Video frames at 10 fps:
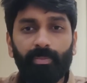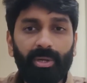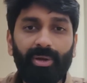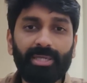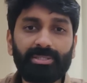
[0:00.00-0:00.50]

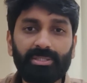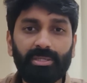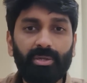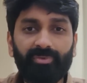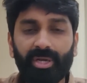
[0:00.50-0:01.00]
మనం ఆ
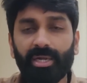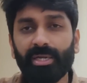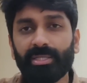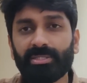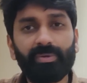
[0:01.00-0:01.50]
సీజన్లో విరాట్
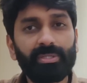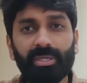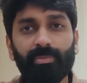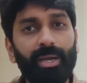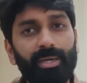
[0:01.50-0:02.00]
నైన్ సెవెంటీ
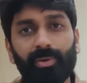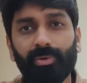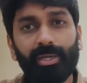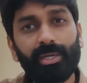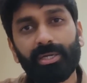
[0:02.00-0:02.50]
త్రీ అని
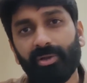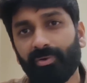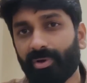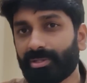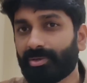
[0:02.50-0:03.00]
మాట్లాడుకుంటా కానీ
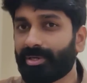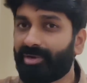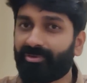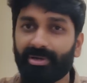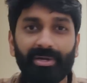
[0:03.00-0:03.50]
డేవిడ్ వార్నర్ కూడా
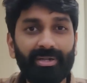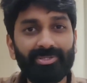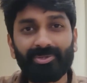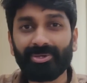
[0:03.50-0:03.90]
ఎయిట్ ఫార్టీ ఎయిట్ రన్స్